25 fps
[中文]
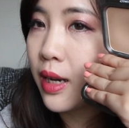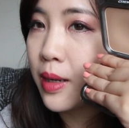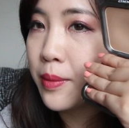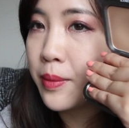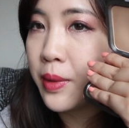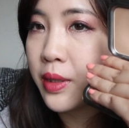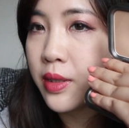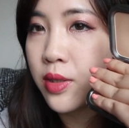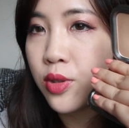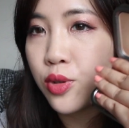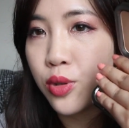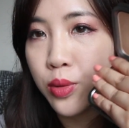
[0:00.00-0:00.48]
那他
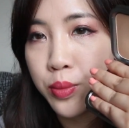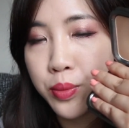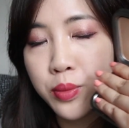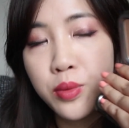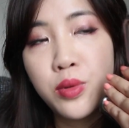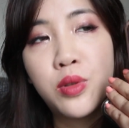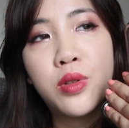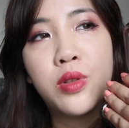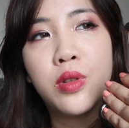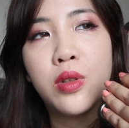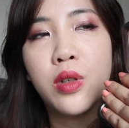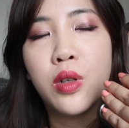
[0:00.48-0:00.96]
们时
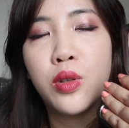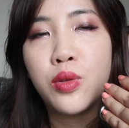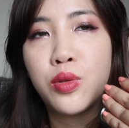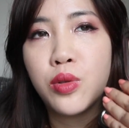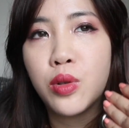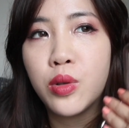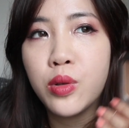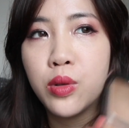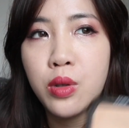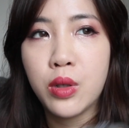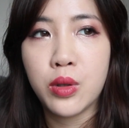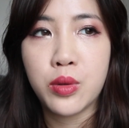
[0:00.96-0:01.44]
不时的
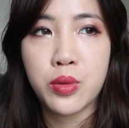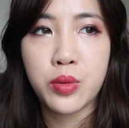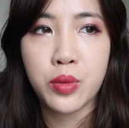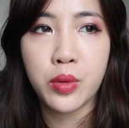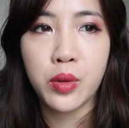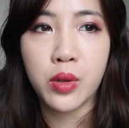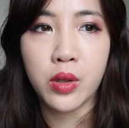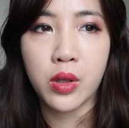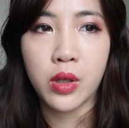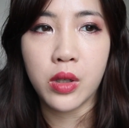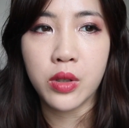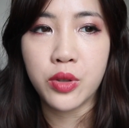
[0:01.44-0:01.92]
就会
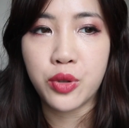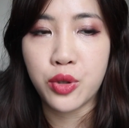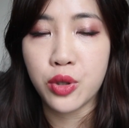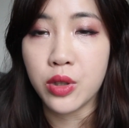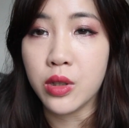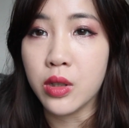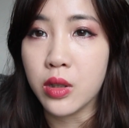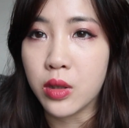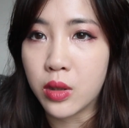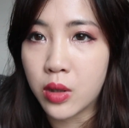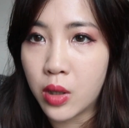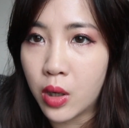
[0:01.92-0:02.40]
做
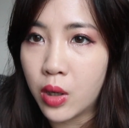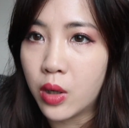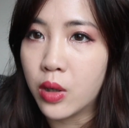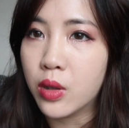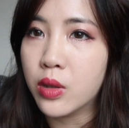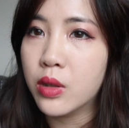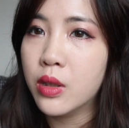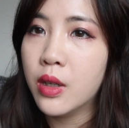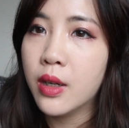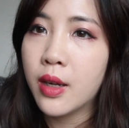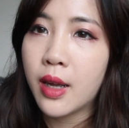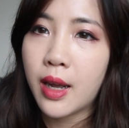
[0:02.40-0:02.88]
折
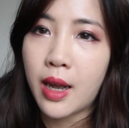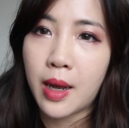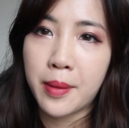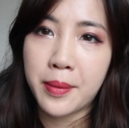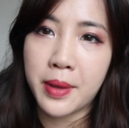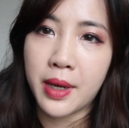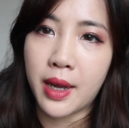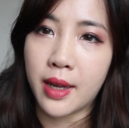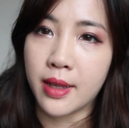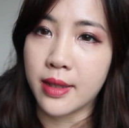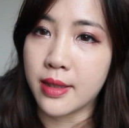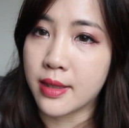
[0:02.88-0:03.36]
扣，他
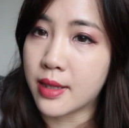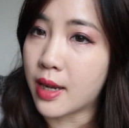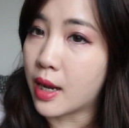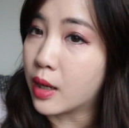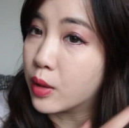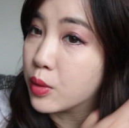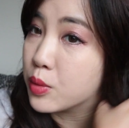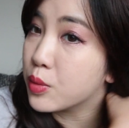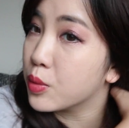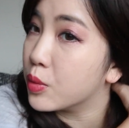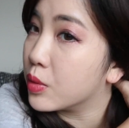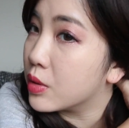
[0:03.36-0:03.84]
们很
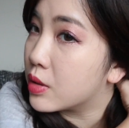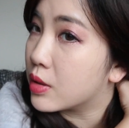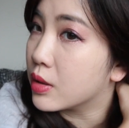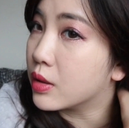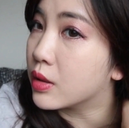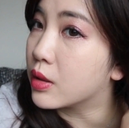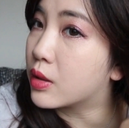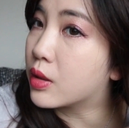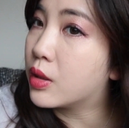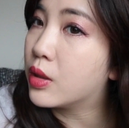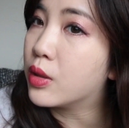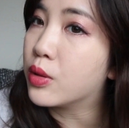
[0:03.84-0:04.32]
常做
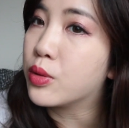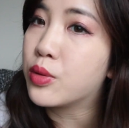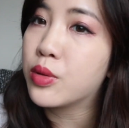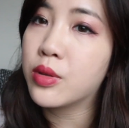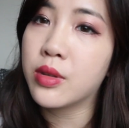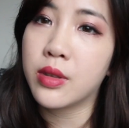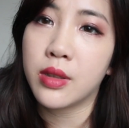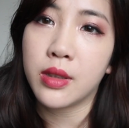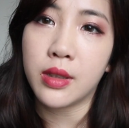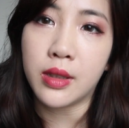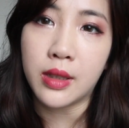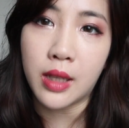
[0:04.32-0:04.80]
折扣，
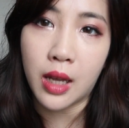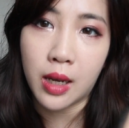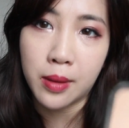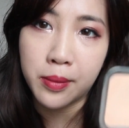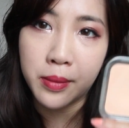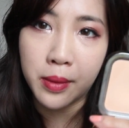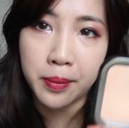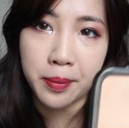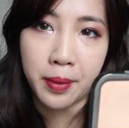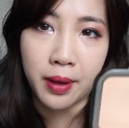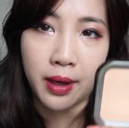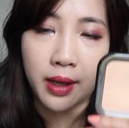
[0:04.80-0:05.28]
就是以他
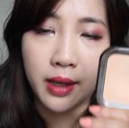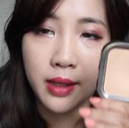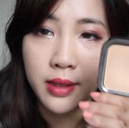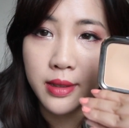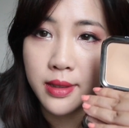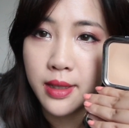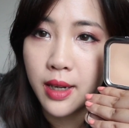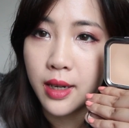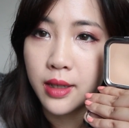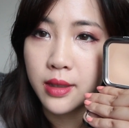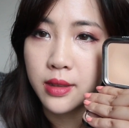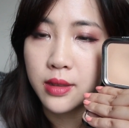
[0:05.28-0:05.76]
们本来
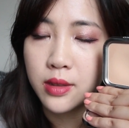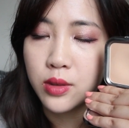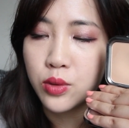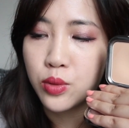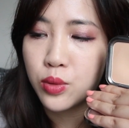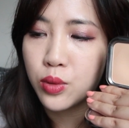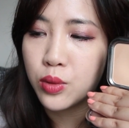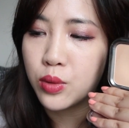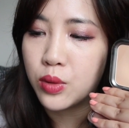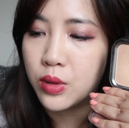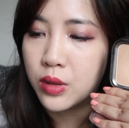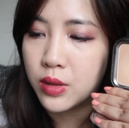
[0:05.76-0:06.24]
价格
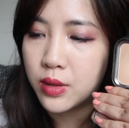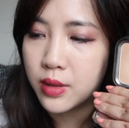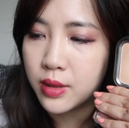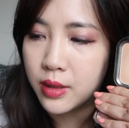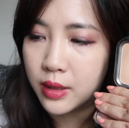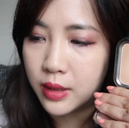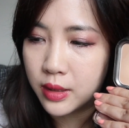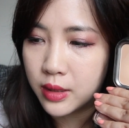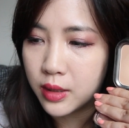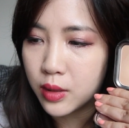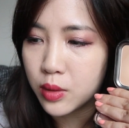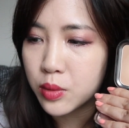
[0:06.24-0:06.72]
就
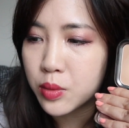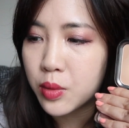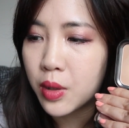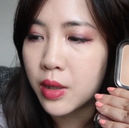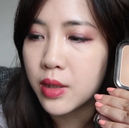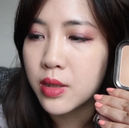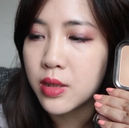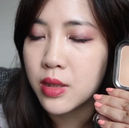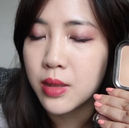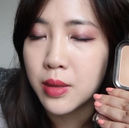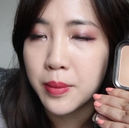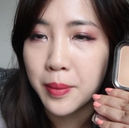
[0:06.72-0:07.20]
已经
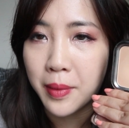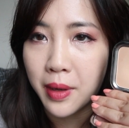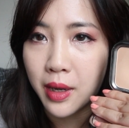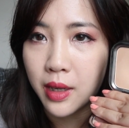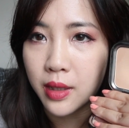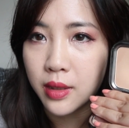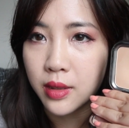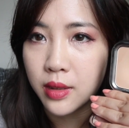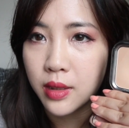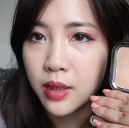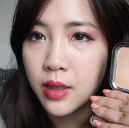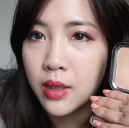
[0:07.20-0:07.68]
算是
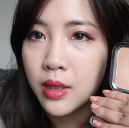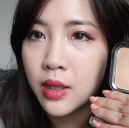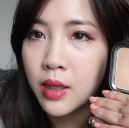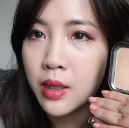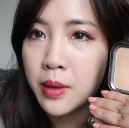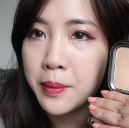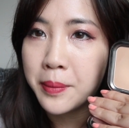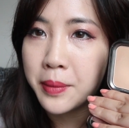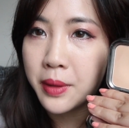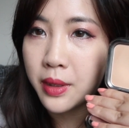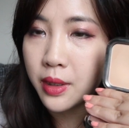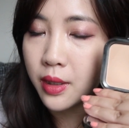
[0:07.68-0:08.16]
蛮
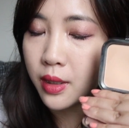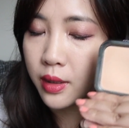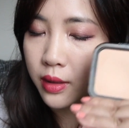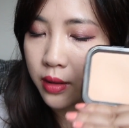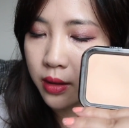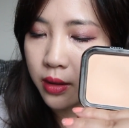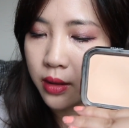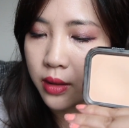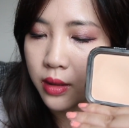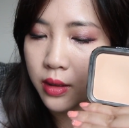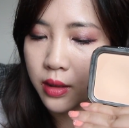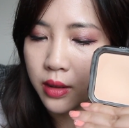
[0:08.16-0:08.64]
便
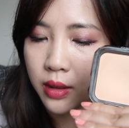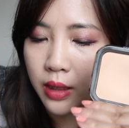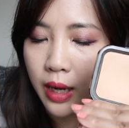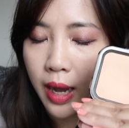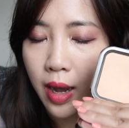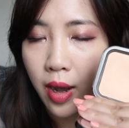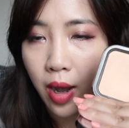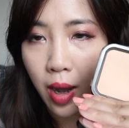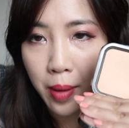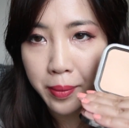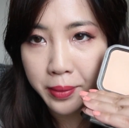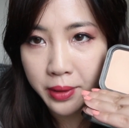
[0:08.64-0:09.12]
宜的，
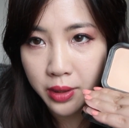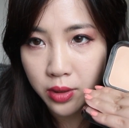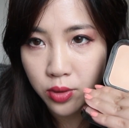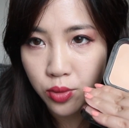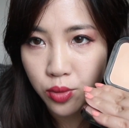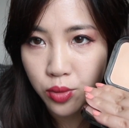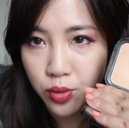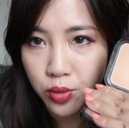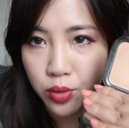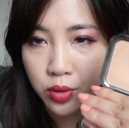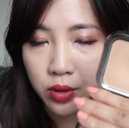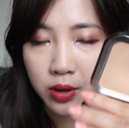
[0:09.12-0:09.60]
还有他们的
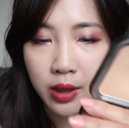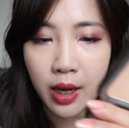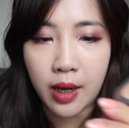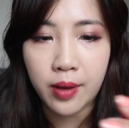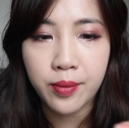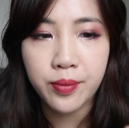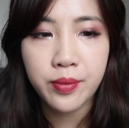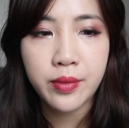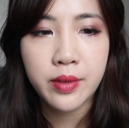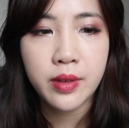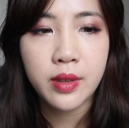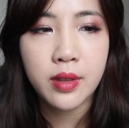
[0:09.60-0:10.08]
质
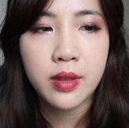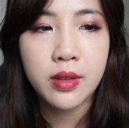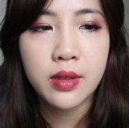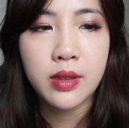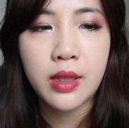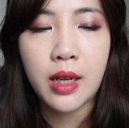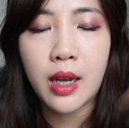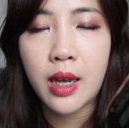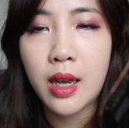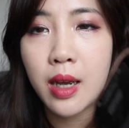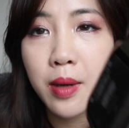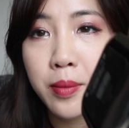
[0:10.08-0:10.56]
感，
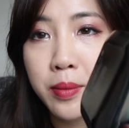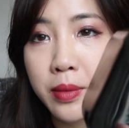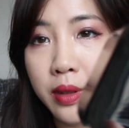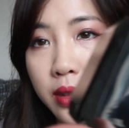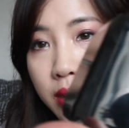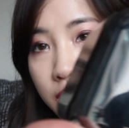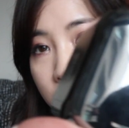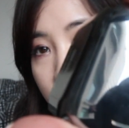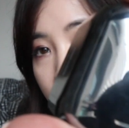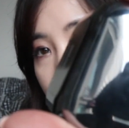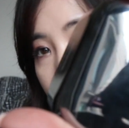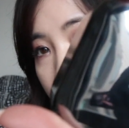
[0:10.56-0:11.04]
像他
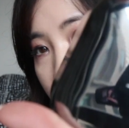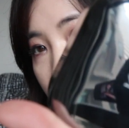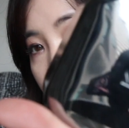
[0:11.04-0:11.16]
们的这